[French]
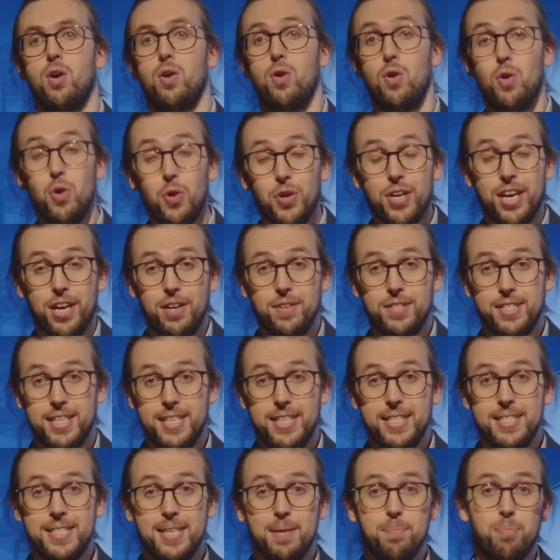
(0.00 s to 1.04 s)
L'eau qui est
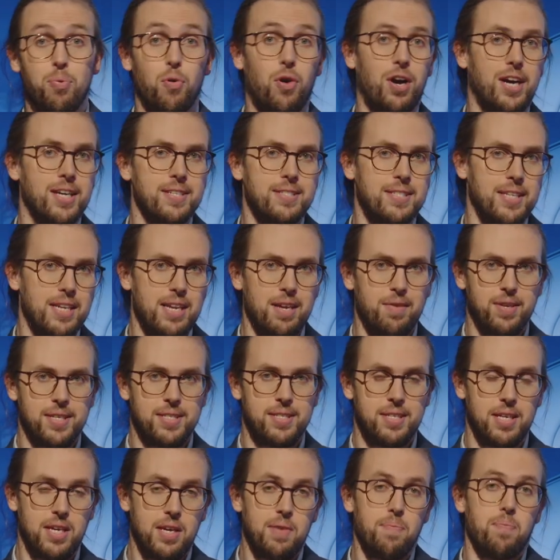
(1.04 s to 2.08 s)
utilisée pour rincer les
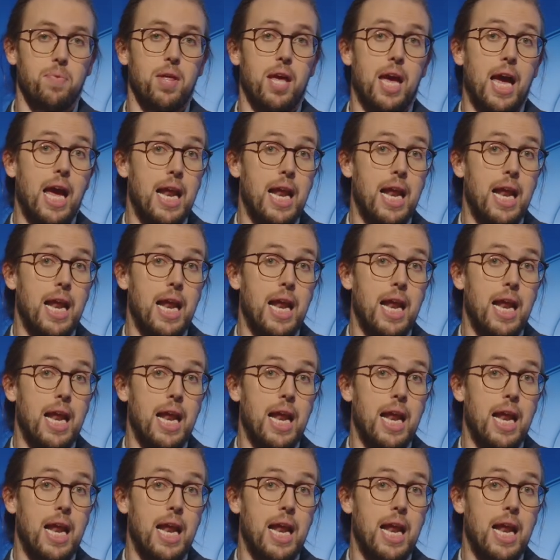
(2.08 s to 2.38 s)
WC,